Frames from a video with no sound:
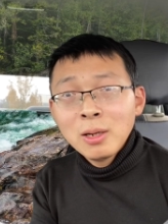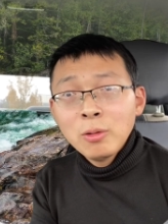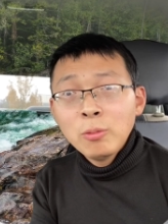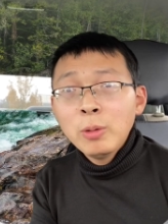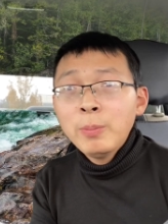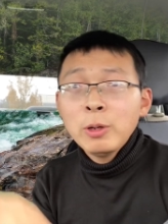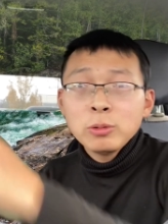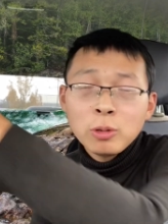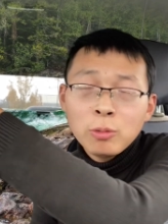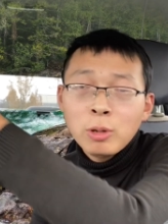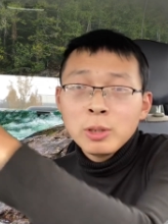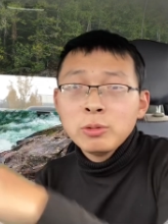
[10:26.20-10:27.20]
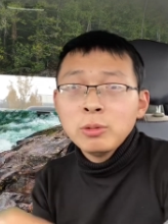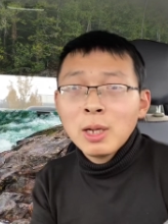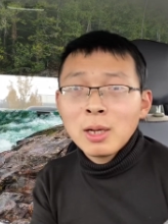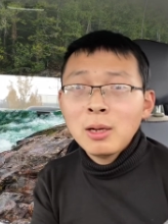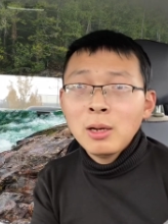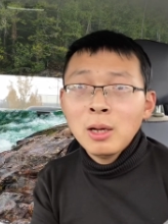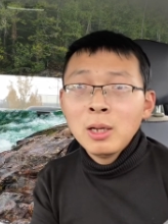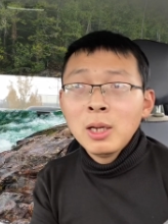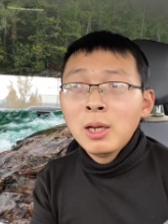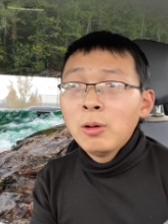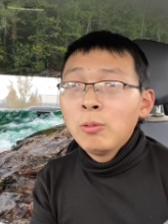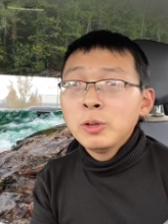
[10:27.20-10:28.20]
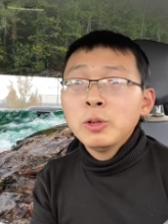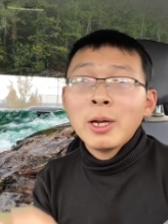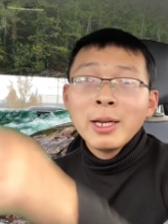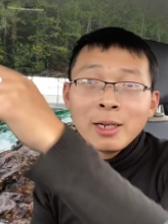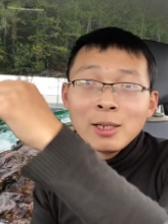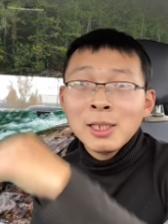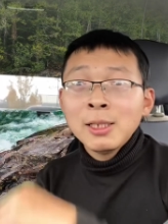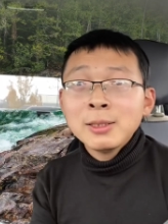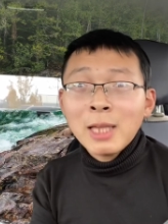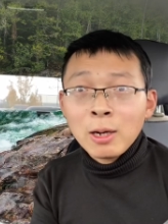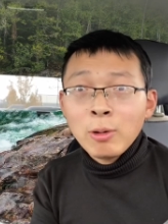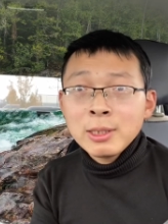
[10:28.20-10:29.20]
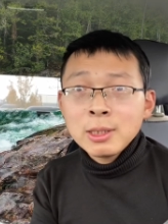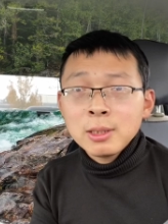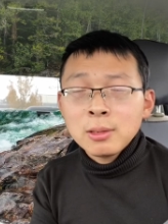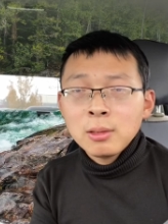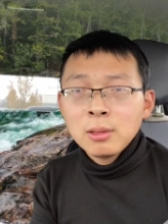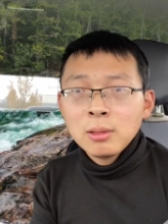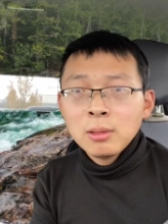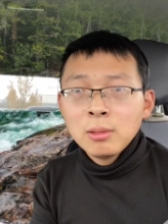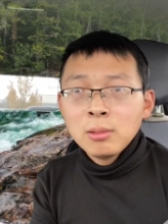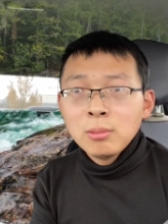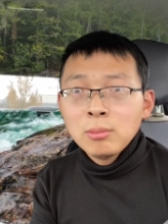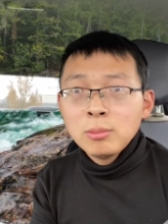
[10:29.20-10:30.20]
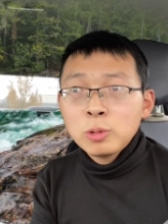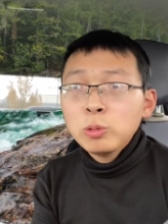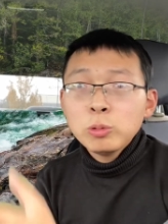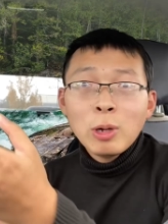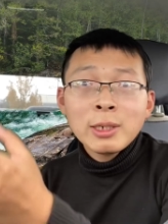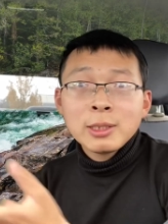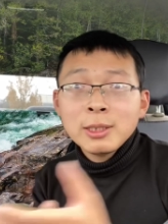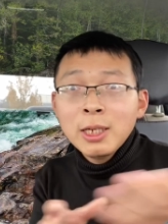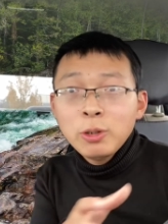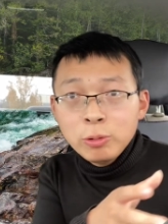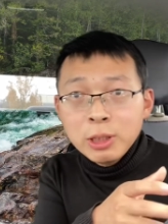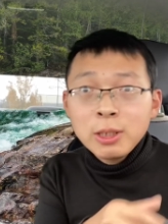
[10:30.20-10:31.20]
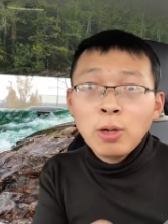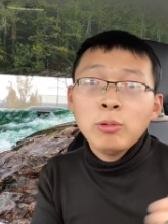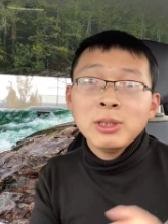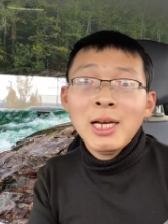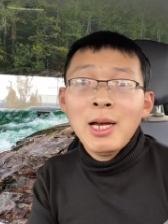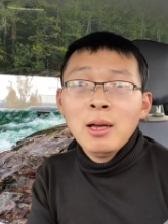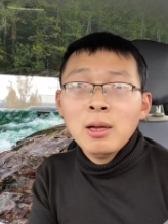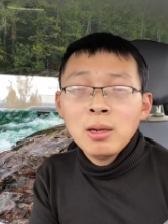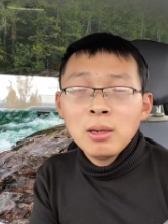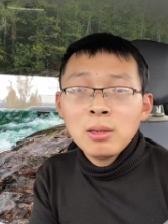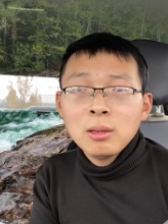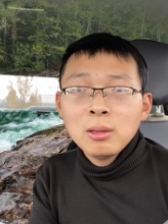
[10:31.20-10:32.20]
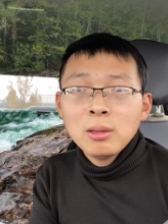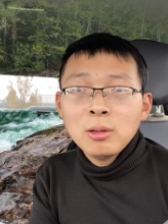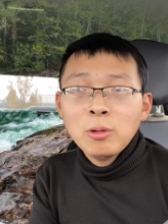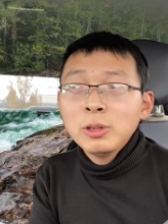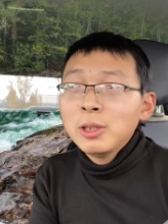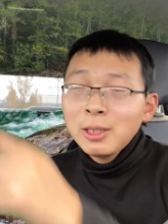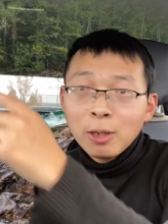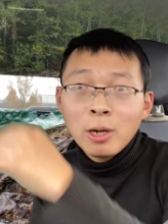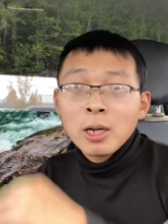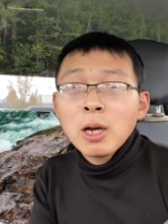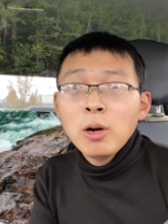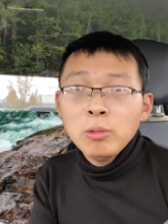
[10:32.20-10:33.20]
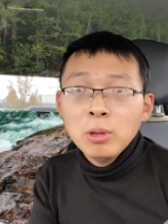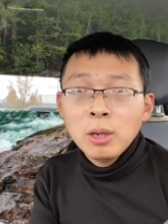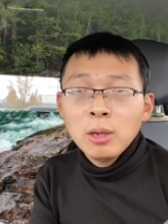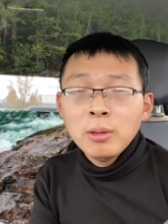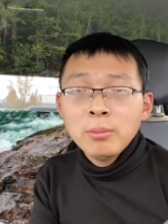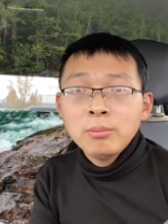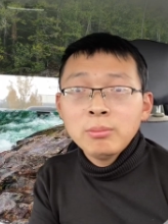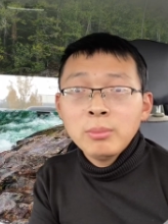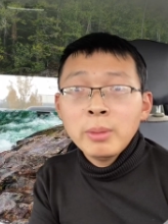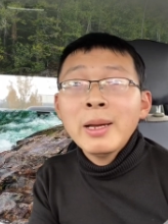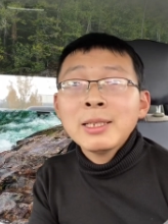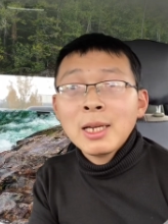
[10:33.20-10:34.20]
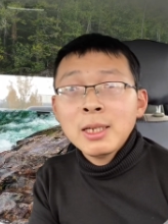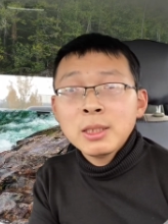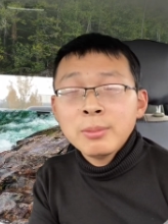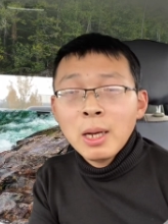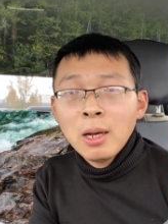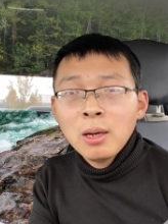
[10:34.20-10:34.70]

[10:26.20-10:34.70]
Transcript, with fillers: 我比如说，我去那个，我去跟一个人打官司，诉状直接邮寄到我家，或者那个人告我，明白啥意思吗？